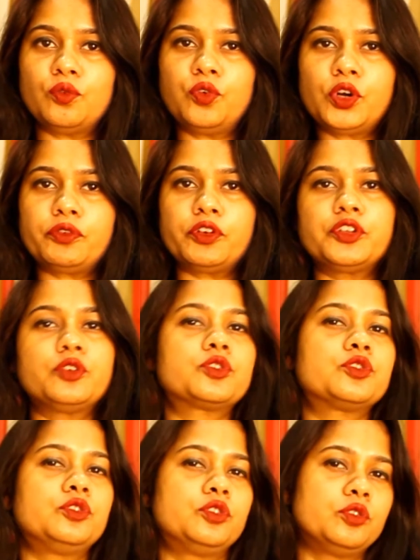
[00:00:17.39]
वट वट यू
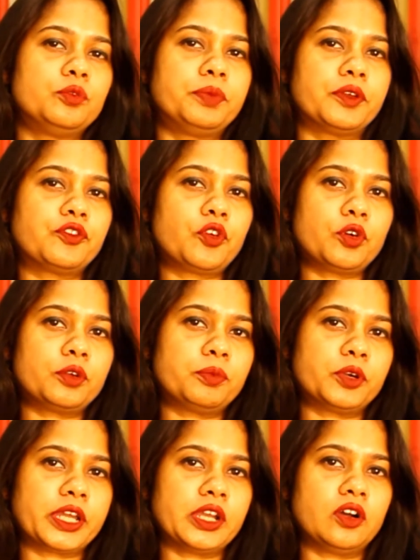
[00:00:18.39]
शुड डू बिफोर
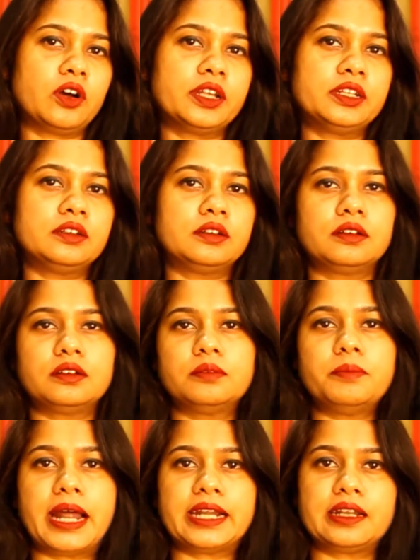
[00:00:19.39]
पुटिंग ऑन अ
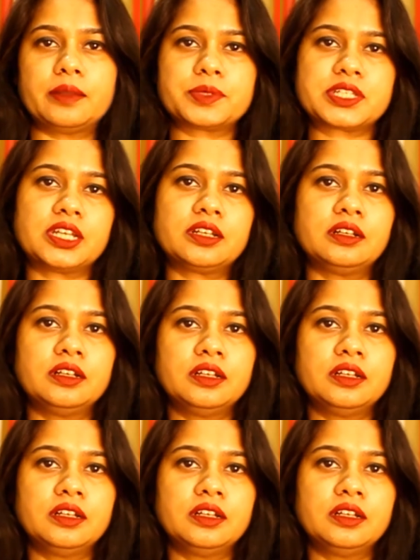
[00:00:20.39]
मैट लिपस्टिक